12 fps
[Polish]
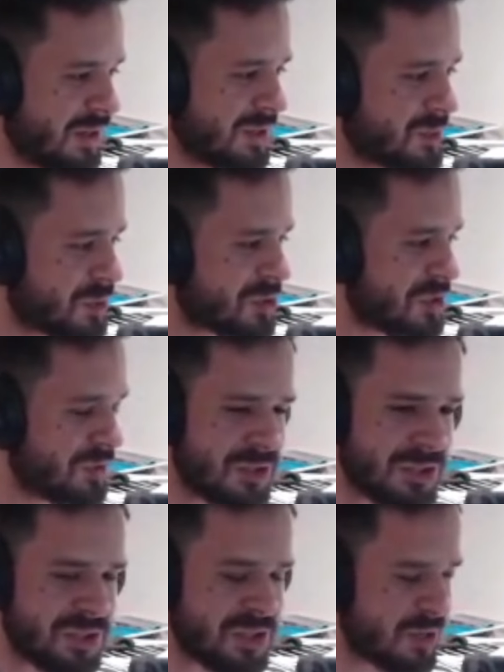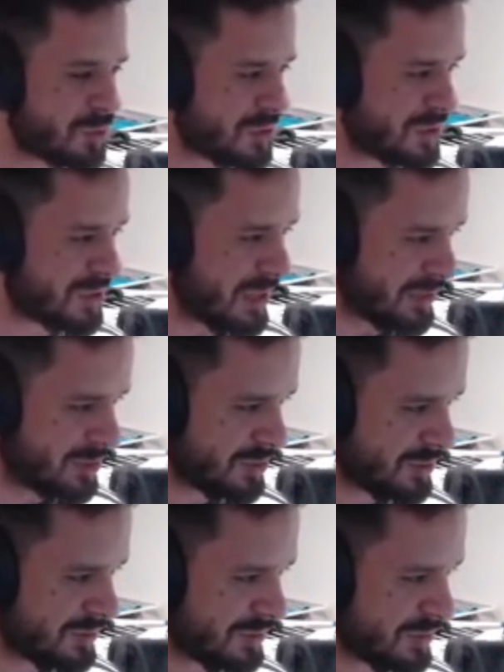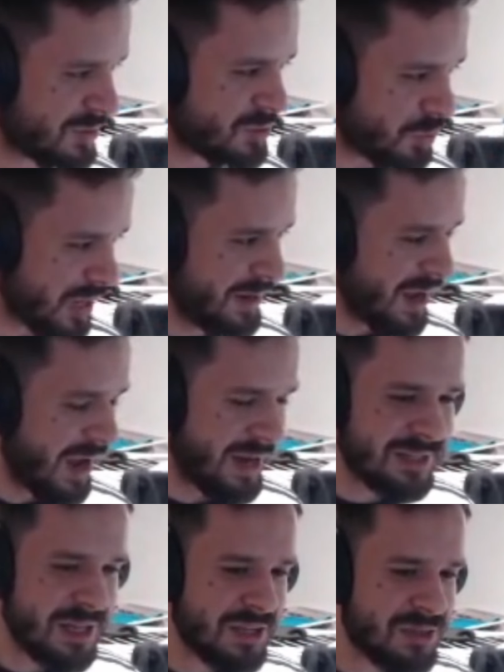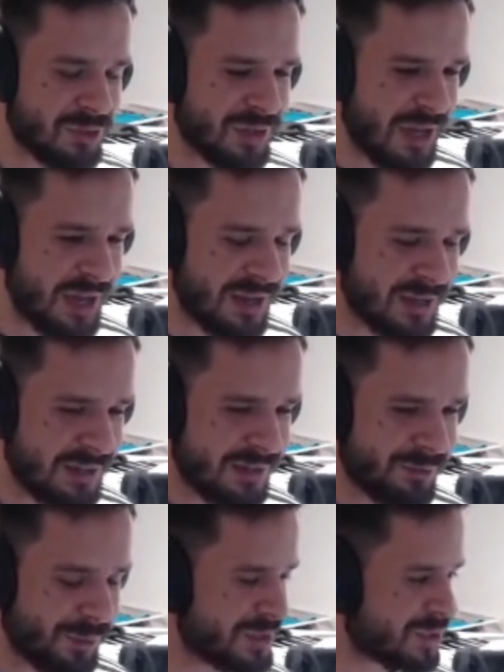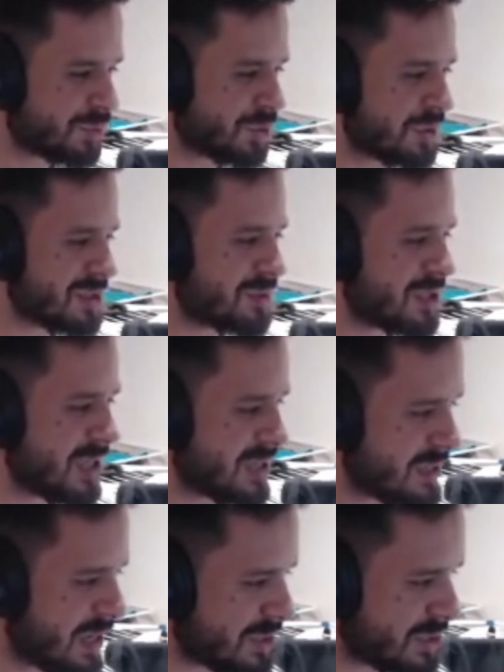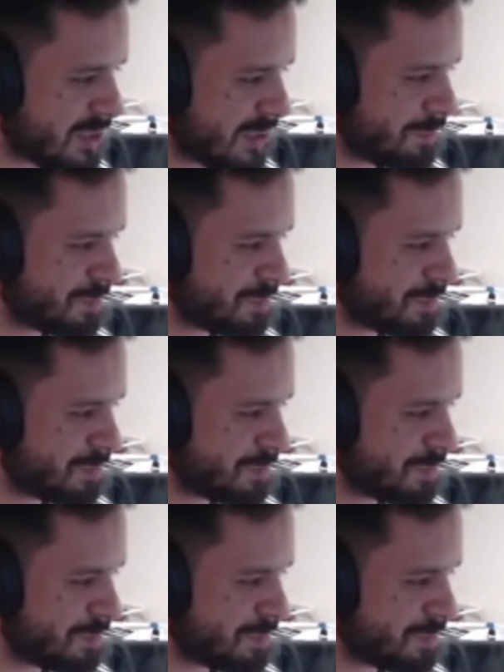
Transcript: I z możliwości trzeba korzystać. Jest ok, ale nie jest ok w momencie, w którym z kimś jesteś,